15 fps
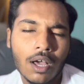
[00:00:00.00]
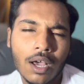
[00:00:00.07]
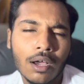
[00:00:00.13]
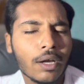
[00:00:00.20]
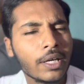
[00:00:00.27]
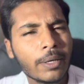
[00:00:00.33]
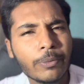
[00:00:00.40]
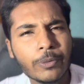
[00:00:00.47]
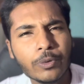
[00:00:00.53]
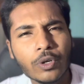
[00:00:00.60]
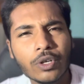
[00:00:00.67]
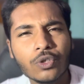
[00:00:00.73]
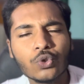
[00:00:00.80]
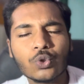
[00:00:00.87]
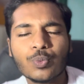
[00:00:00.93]
এটা বিভিন্ন
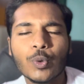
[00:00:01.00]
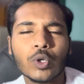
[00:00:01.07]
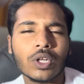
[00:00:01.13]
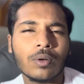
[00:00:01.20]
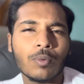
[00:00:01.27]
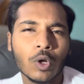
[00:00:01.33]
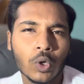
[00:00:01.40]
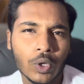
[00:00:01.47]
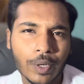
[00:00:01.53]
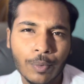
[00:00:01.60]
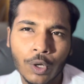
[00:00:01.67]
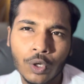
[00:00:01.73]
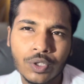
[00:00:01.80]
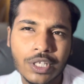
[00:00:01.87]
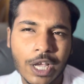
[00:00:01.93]
নিউজ পোর্টাল বলো এ
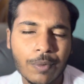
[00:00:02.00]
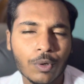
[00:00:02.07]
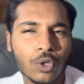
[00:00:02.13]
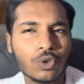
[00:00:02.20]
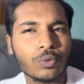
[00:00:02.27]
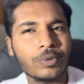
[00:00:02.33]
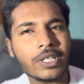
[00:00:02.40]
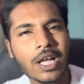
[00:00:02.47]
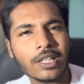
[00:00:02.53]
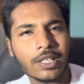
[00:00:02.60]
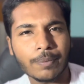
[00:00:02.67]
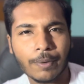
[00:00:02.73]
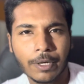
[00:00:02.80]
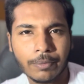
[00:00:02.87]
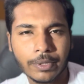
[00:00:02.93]
বলো যাই বলো তুমি জানতে
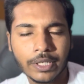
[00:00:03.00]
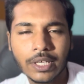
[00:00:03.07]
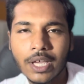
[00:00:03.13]
পারবে